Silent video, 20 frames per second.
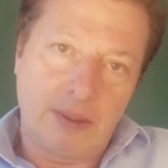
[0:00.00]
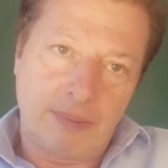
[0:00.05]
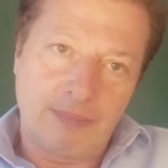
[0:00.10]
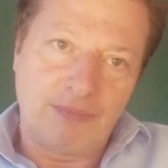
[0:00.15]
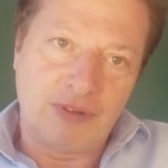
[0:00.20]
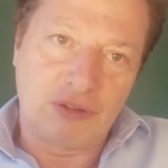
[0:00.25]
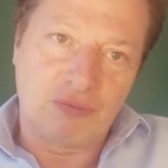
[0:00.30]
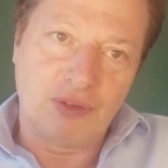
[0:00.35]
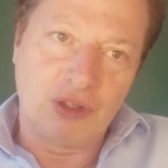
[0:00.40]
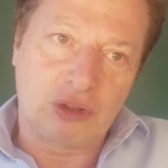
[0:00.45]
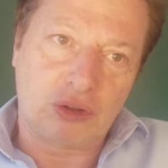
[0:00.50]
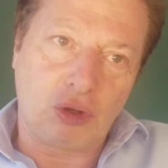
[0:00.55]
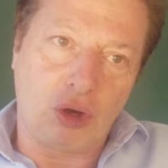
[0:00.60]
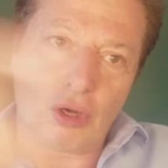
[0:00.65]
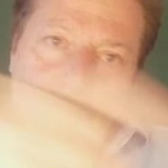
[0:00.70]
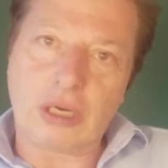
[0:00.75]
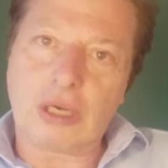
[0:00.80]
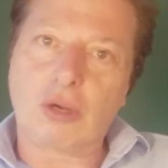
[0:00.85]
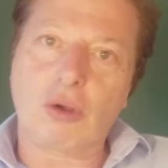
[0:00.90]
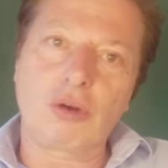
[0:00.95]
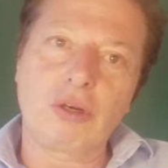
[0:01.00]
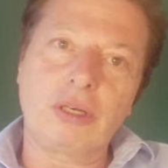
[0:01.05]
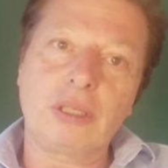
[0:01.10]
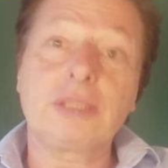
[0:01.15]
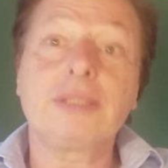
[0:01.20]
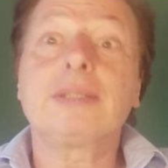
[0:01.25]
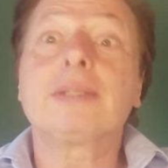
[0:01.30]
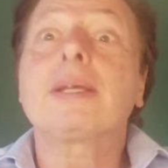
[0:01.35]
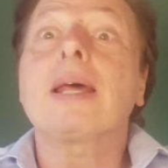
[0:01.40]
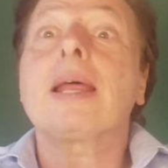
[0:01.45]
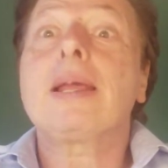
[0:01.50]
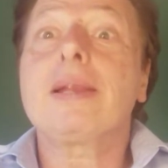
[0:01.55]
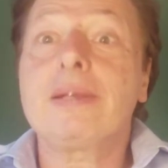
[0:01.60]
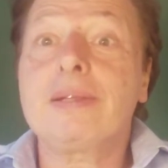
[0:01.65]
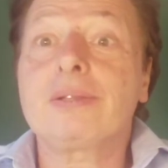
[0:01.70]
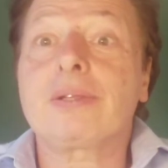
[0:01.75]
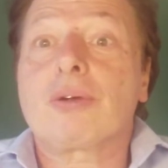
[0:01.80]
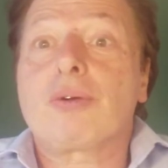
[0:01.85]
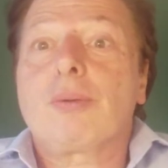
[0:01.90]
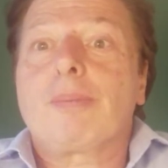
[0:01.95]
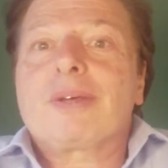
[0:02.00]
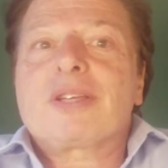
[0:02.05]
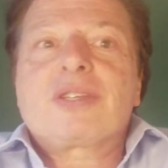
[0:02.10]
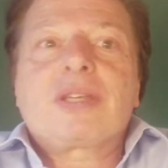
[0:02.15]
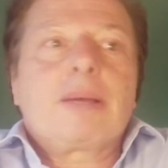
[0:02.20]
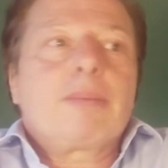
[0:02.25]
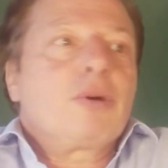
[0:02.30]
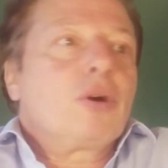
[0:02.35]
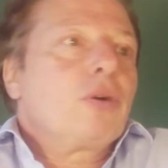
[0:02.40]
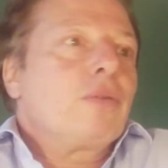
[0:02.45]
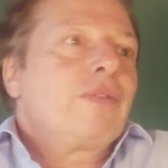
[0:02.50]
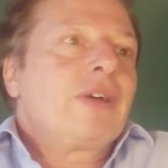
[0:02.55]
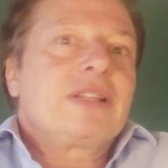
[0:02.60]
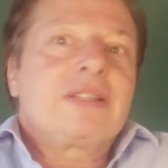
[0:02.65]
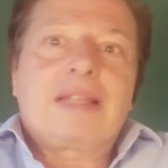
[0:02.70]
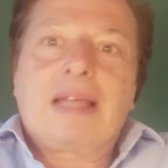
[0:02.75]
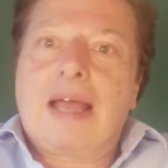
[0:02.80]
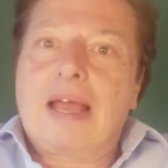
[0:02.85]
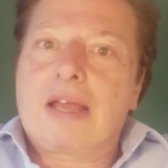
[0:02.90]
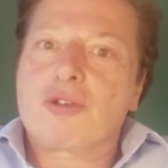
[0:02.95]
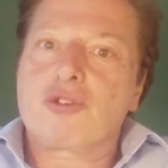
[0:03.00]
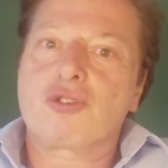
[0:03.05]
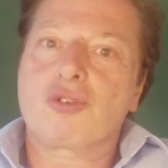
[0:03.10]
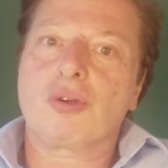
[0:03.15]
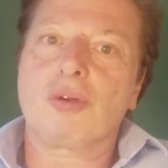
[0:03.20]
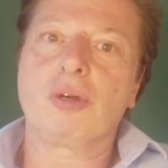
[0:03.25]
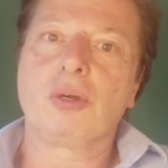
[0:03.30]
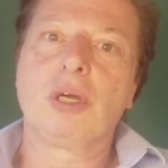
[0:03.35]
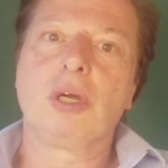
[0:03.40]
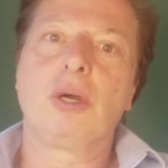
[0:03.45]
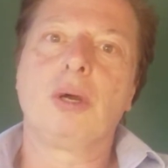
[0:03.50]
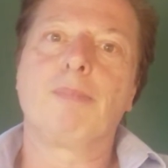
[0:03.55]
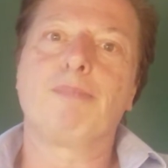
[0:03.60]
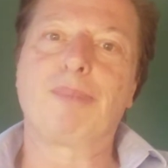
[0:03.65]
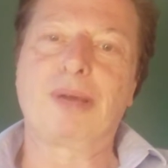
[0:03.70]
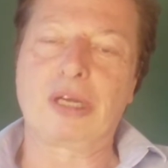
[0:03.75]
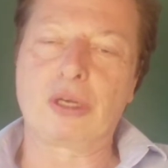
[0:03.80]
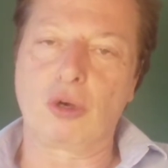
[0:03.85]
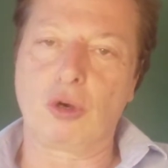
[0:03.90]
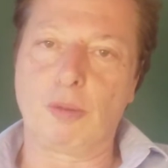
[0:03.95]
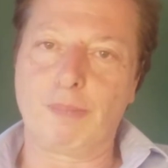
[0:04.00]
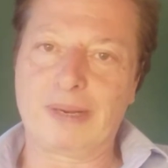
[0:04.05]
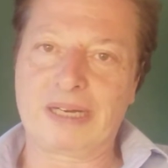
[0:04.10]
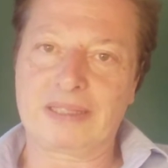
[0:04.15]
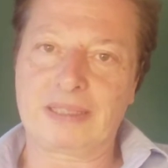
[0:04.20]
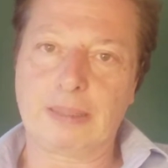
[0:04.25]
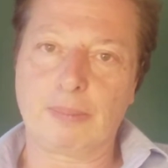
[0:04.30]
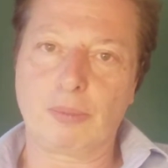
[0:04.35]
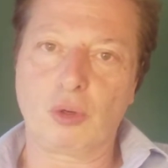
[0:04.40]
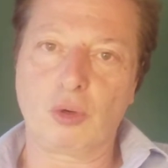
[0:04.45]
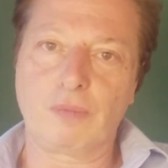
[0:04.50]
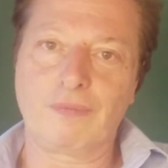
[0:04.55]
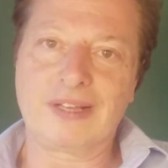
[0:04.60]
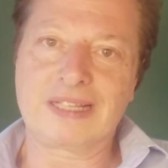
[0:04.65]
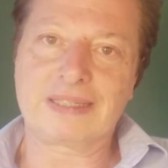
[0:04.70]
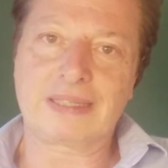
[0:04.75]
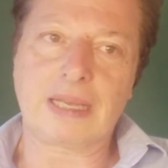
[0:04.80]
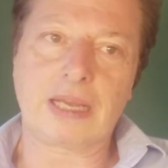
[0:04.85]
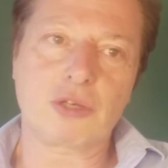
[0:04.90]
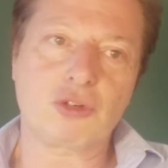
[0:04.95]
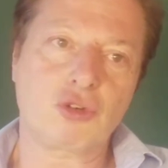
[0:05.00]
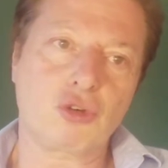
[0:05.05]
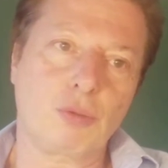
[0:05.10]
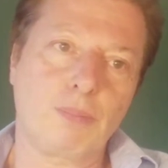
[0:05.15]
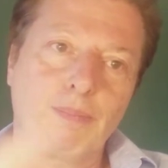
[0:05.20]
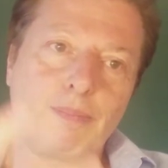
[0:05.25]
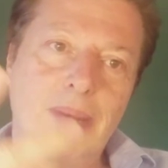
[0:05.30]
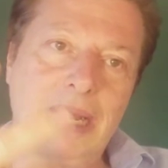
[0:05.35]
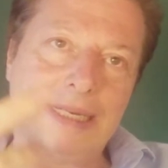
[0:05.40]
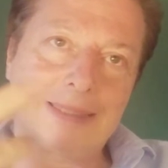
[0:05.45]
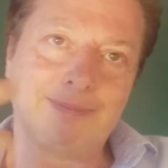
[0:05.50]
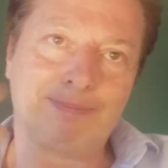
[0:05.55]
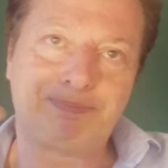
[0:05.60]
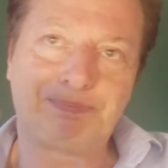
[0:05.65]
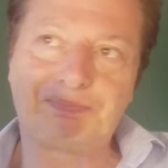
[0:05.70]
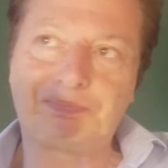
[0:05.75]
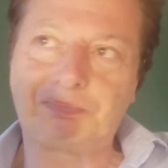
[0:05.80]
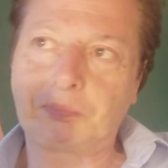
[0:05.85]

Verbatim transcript: Vittoria con l'Inter, l'Inter noi passiamo col vantaggio, però partiamo col vantaggio, ma